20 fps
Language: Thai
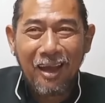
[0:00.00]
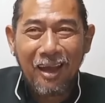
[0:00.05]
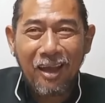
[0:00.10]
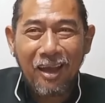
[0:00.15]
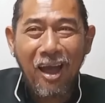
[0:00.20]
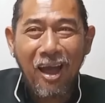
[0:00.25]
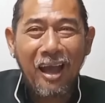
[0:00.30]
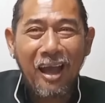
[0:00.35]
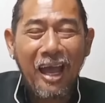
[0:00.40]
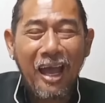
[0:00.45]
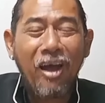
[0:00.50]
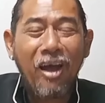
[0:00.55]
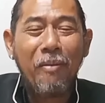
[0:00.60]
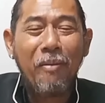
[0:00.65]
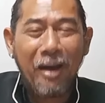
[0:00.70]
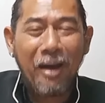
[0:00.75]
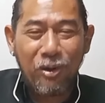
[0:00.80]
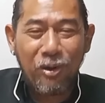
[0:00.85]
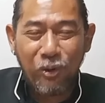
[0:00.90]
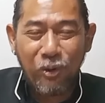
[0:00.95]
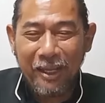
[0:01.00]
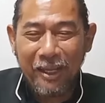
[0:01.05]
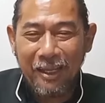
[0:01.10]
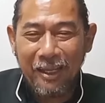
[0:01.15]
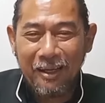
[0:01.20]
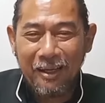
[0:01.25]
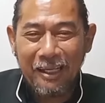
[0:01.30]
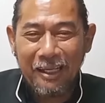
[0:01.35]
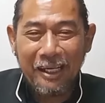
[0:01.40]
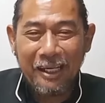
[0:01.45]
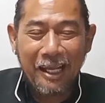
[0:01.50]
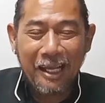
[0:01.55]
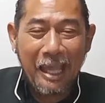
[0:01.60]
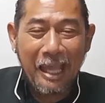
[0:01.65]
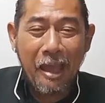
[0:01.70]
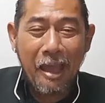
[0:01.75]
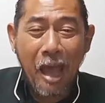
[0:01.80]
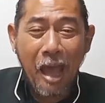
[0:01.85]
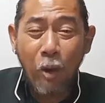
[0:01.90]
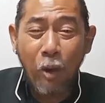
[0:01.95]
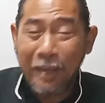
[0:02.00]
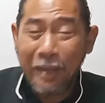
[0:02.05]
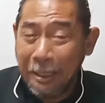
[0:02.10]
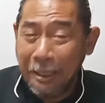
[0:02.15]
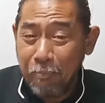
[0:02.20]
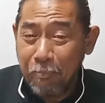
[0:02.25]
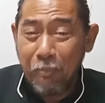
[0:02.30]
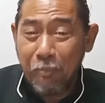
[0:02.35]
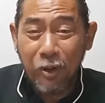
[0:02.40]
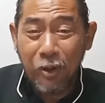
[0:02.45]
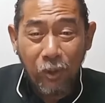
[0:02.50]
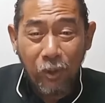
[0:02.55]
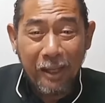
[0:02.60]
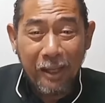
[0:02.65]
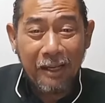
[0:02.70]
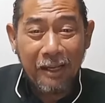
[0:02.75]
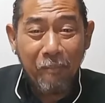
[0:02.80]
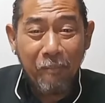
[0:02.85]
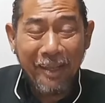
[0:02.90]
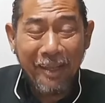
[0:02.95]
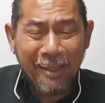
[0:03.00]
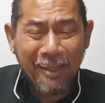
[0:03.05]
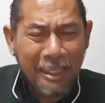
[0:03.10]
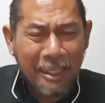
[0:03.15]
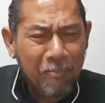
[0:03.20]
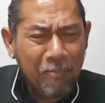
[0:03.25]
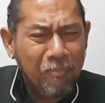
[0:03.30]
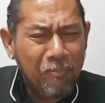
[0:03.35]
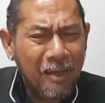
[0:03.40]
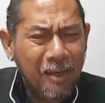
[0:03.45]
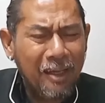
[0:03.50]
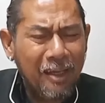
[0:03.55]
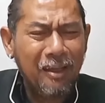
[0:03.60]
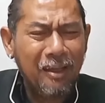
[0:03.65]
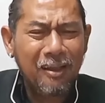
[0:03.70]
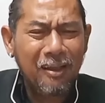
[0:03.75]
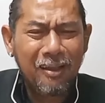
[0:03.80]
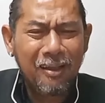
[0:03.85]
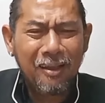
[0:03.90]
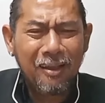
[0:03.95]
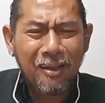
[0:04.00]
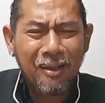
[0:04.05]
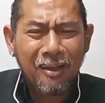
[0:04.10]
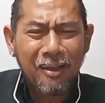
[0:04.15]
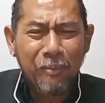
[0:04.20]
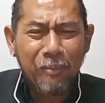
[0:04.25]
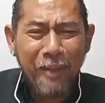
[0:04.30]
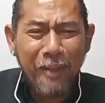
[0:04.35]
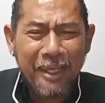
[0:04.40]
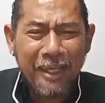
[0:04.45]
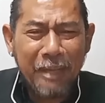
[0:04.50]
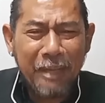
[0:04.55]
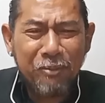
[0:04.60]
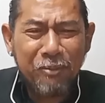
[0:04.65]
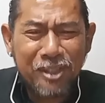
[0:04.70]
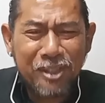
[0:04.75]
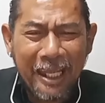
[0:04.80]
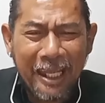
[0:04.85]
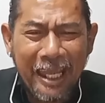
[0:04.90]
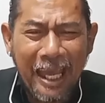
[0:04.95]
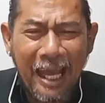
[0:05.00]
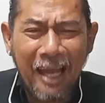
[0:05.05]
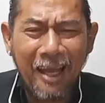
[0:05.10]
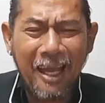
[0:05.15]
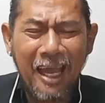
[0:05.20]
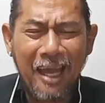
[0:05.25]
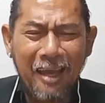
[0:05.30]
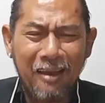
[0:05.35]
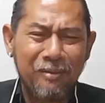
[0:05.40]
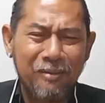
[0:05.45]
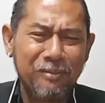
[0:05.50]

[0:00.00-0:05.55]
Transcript: ก็ก็ก็มาคุย เรื่องเนี่ยแก เอาคลิปมาด้วย นะ มีคลิปนะ มี คลิปเสียงอะ่ะ